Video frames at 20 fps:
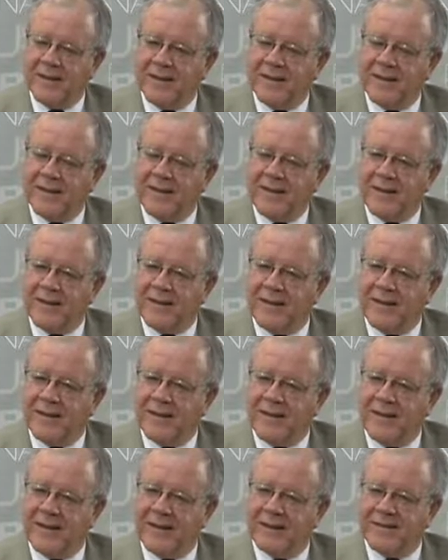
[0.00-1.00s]
Eh,
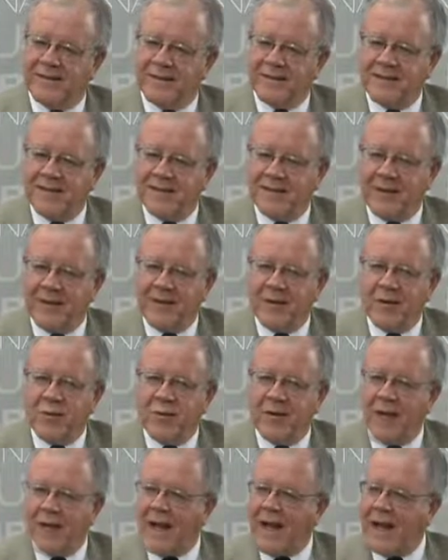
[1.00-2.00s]
la esencia de arena es
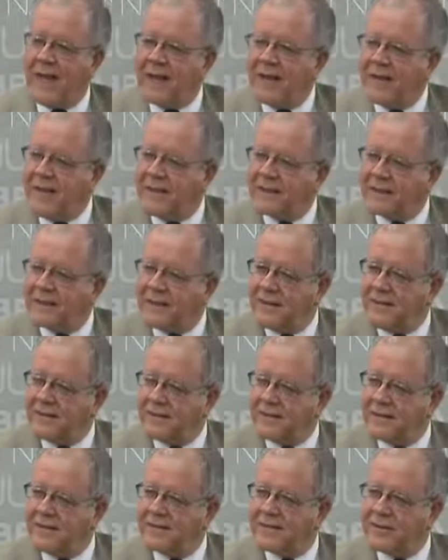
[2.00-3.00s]
una alianza
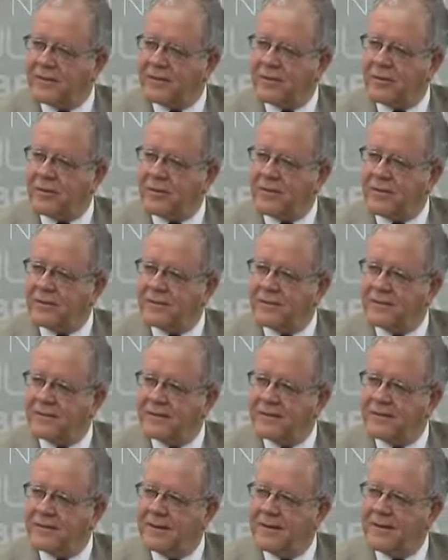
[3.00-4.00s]
entre sectores,
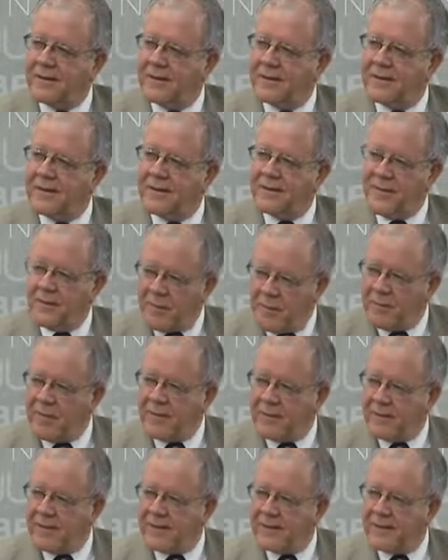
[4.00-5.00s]
que a mí
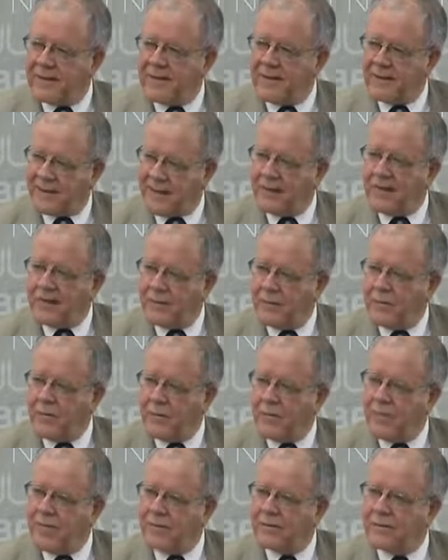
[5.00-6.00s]
me parece
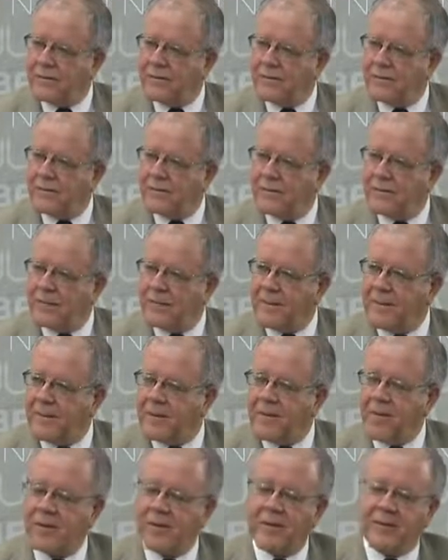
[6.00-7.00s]
equivocado,
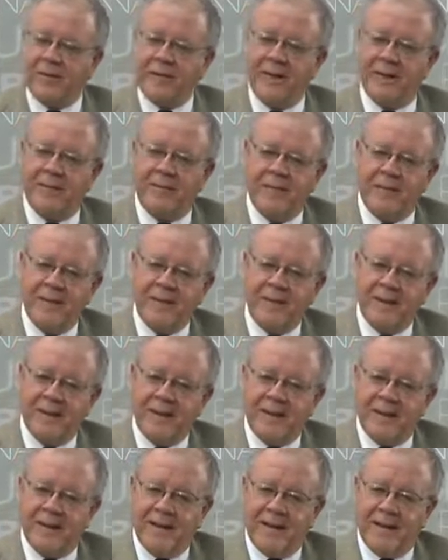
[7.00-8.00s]
porque
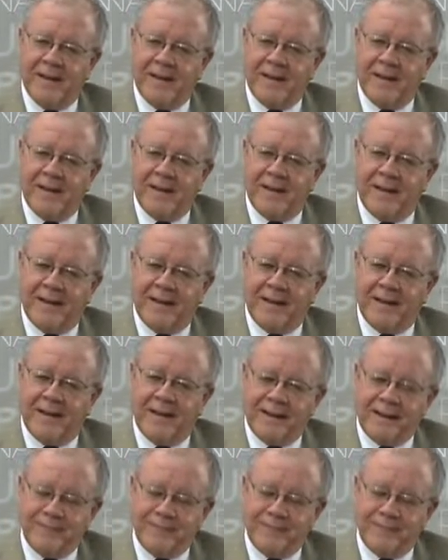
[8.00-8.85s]
eh,